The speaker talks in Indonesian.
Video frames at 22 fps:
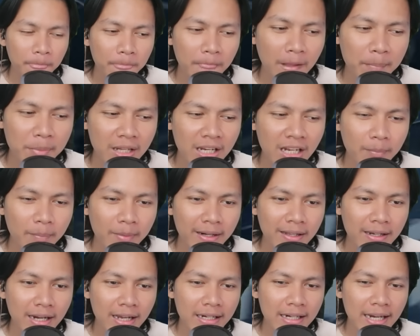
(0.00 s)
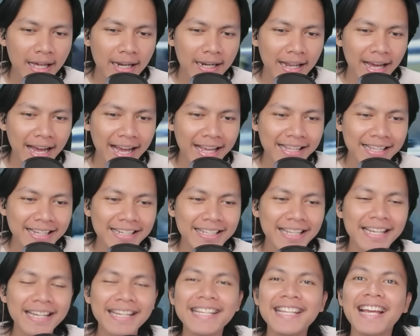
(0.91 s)
Tapi ada yang bergerak dan
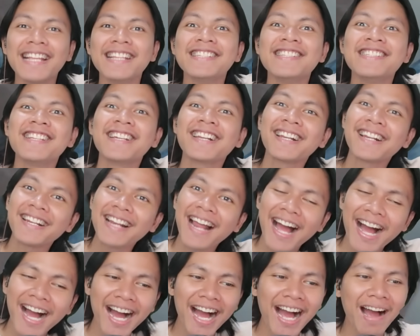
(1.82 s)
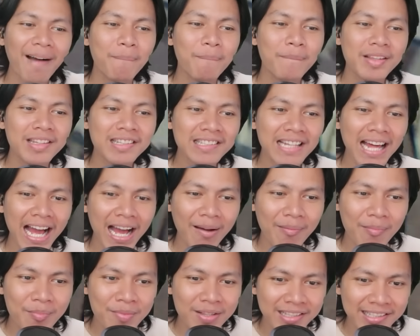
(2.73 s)
akhirnya dia nyerang
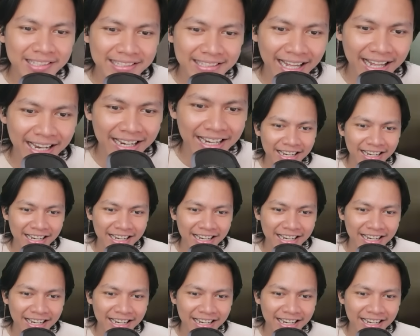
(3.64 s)
abis-abisan